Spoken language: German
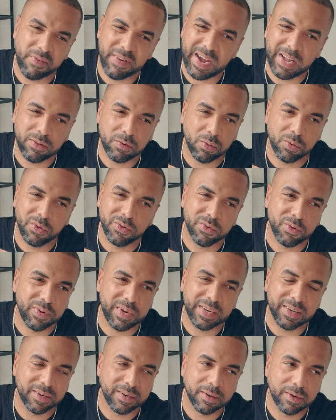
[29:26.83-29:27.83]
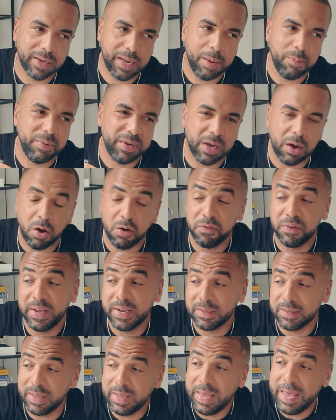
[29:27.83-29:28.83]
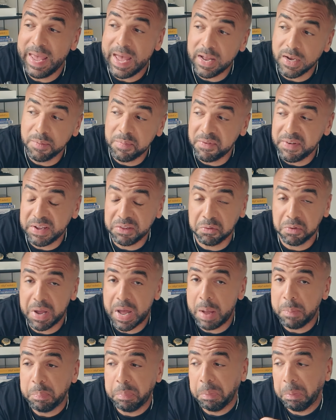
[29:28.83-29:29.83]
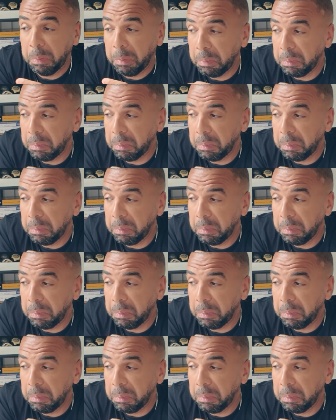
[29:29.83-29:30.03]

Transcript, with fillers: Bewertungen und so und dann geben die auch vielleicht eher eine Bewertung ab